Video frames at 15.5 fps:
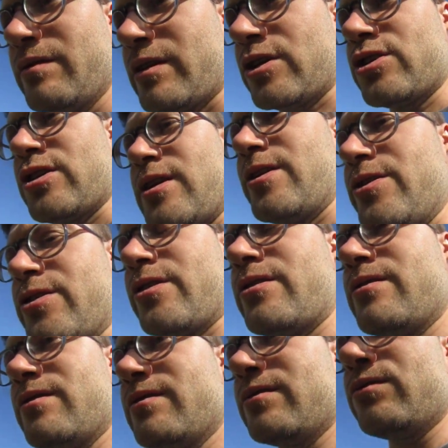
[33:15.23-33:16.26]
Наш лидер.
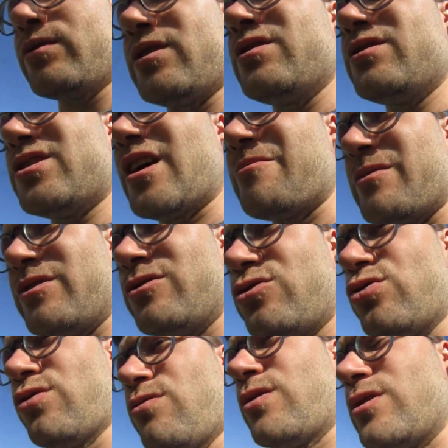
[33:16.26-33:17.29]
Ну, они самые
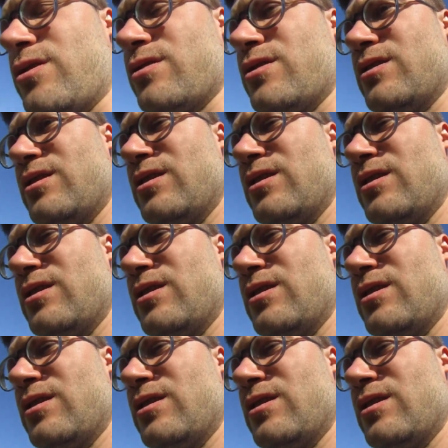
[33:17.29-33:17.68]
дешевые.